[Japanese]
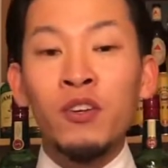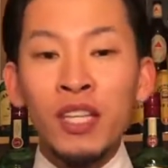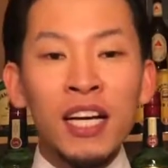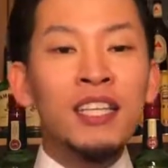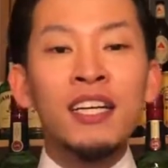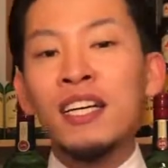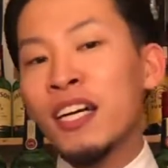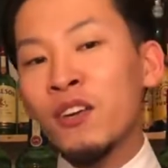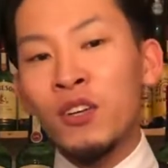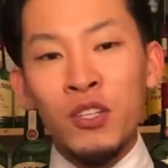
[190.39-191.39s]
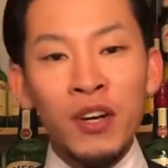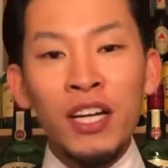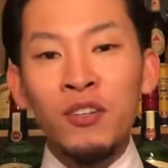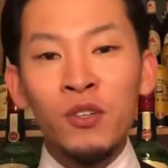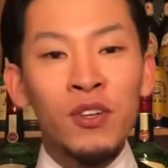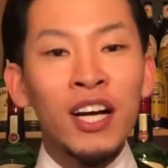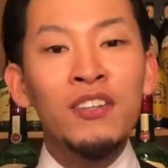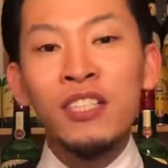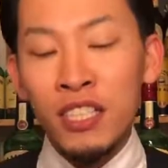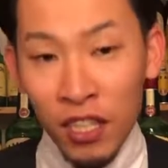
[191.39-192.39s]
いろんな方から結構言われることがあ
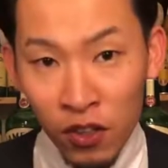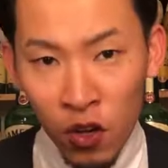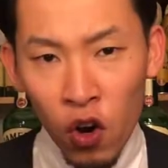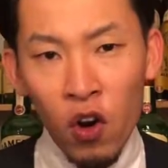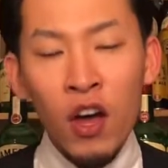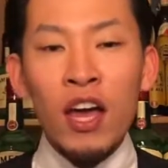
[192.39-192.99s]
るんですけど